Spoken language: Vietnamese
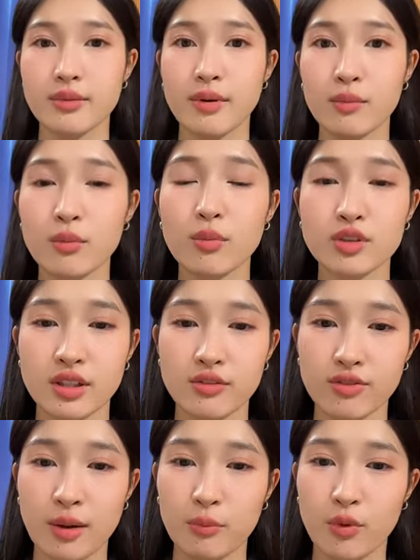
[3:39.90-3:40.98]
Em sẽ mang một bộ
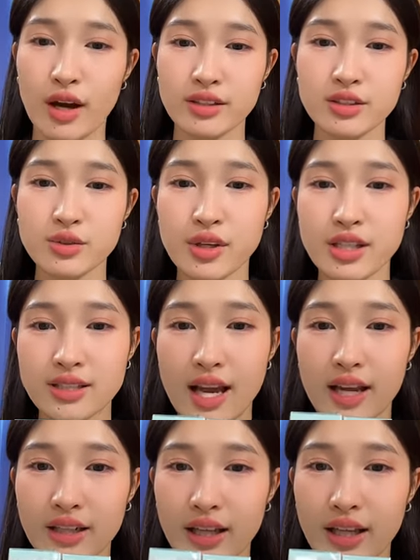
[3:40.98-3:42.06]
sản phẩm của Artistry
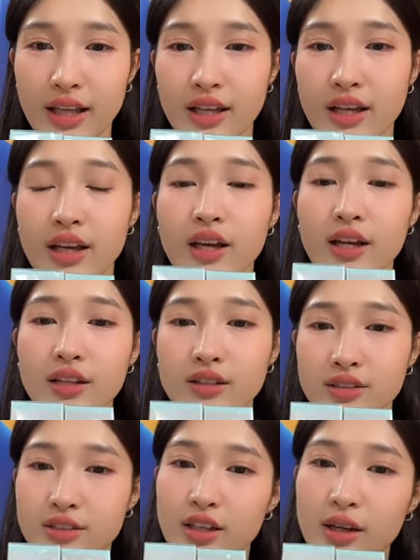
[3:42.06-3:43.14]
sang để
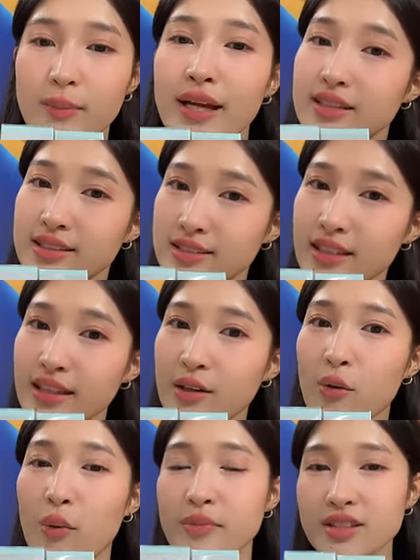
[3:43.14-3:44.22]
gửi cho các bạn thí
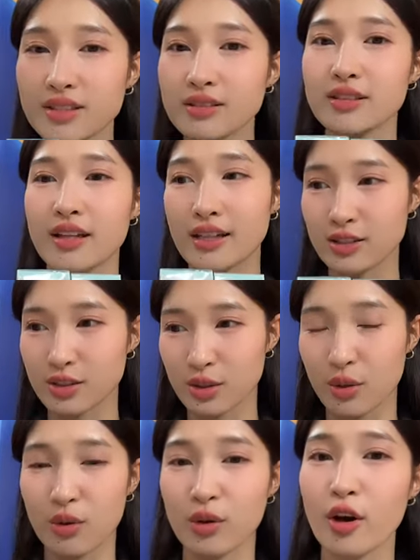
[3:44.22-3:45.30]
sinh của Miss
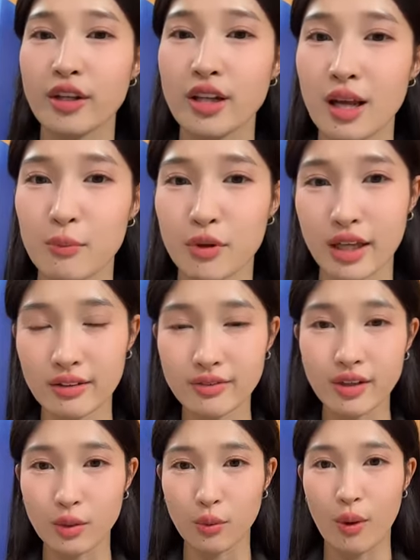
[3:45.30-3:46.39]
International coi như là một cái
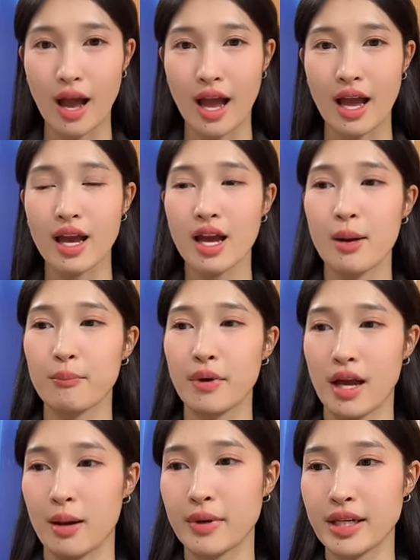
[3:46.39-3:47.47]
phần quà
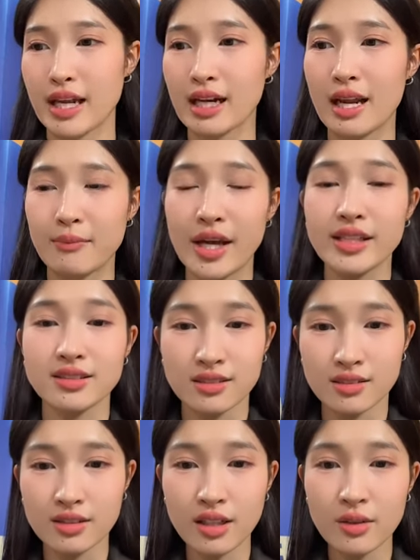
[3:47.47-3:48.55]
mà mình đang làm đại
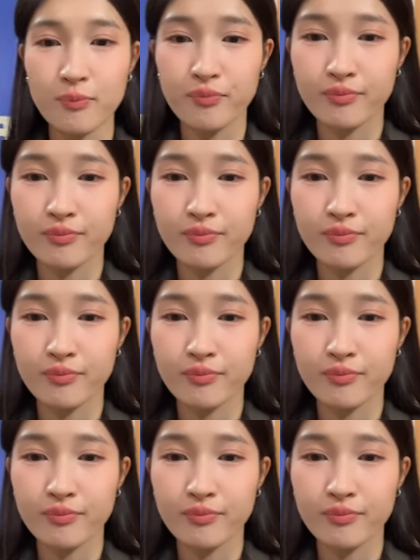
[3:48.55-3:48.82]
sứ